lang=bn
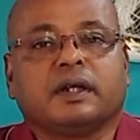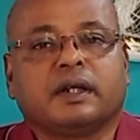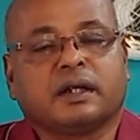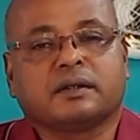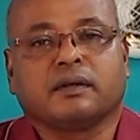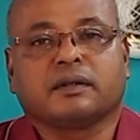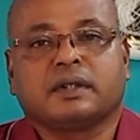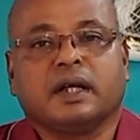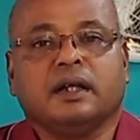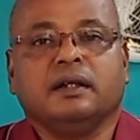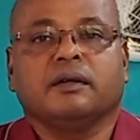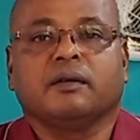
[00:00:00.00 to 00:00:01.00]
শিক্ষা
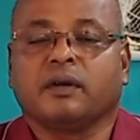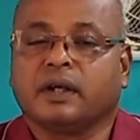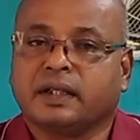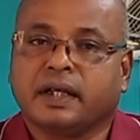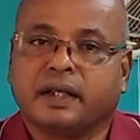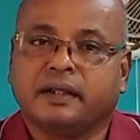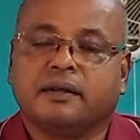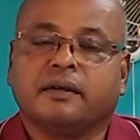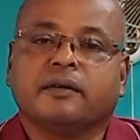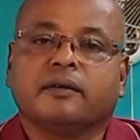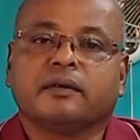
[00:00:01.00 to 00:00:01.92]
সংস্থান কলকাতা কেন্দ্র